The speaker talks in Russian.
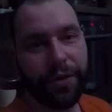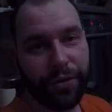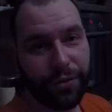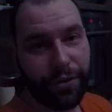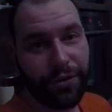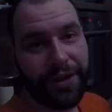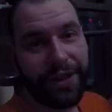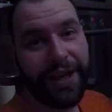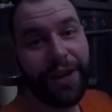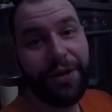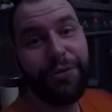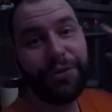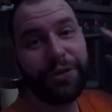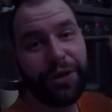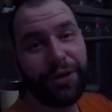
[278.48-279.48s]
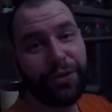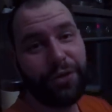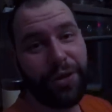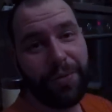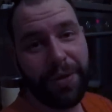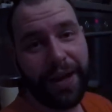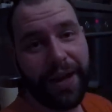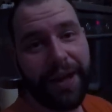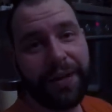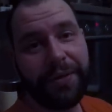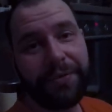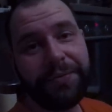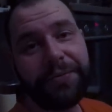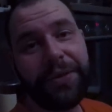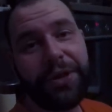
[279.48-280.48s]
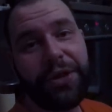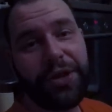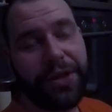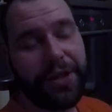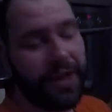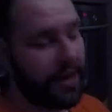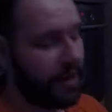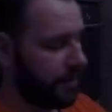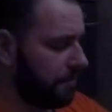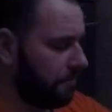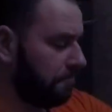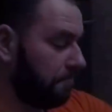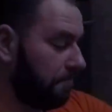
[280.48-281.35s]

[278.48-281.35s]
Друзья, утро доброе. На часах